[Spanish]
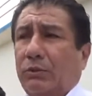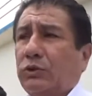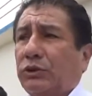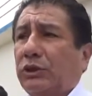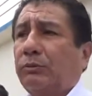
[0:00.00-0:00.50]

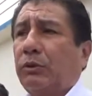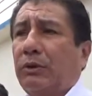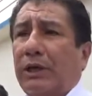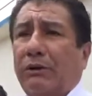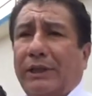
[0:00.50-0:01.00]
Muchos centros
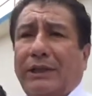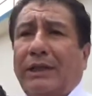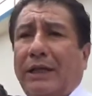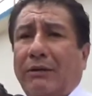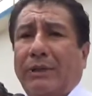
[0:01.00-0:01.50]
poblados
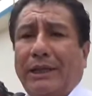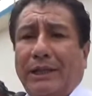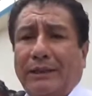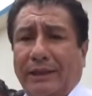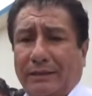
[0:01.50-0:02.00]
requieren agua de
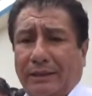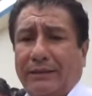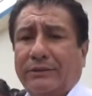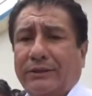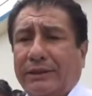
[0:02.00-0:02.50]
calidad y
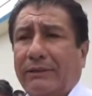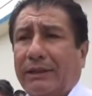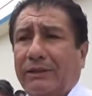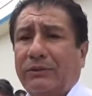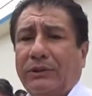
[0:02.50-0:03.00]
en eso está
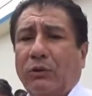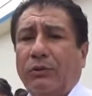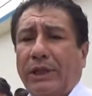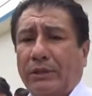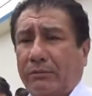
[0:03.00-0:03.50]
trabajando este
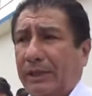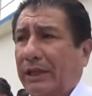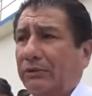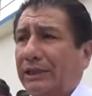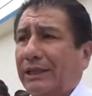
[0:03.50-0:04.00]
gobierno
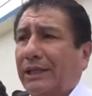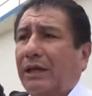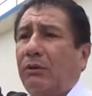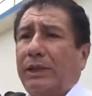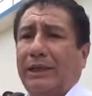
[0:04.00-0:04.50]
para dotar
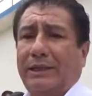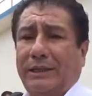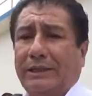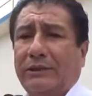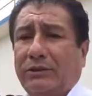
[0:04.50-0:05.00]
de agua de
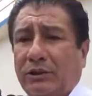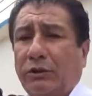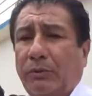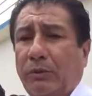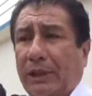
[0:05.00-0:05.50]
calidad a esos
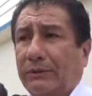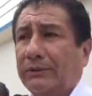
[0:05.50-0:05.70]
centros poblados.